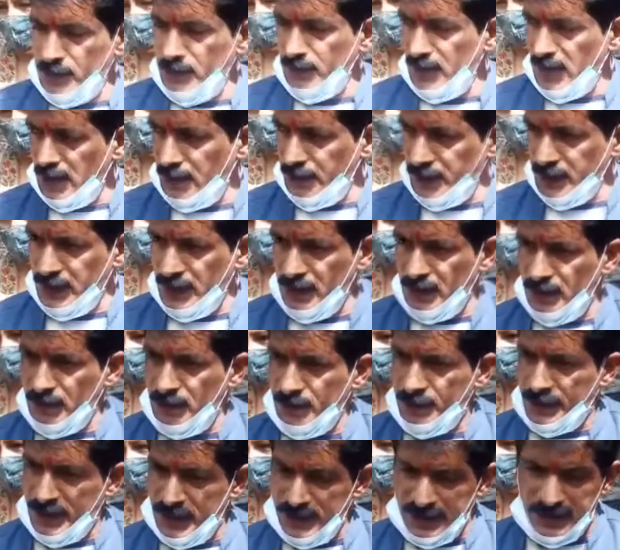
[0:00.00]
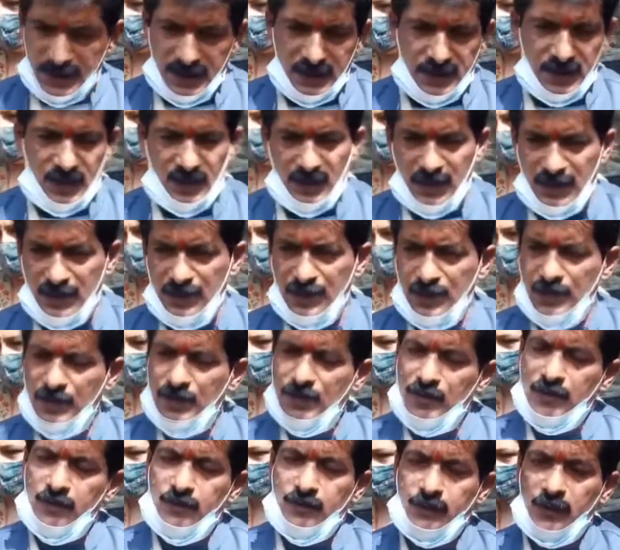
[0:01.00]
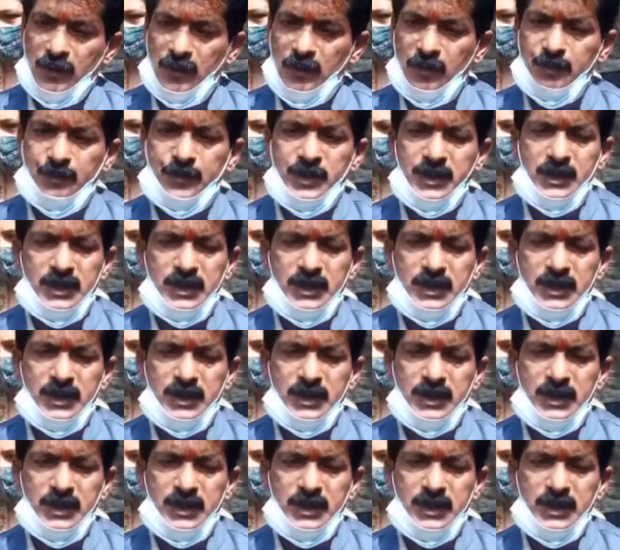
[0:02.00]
जो भी वहाँ पे प्रेसिडेंट है वो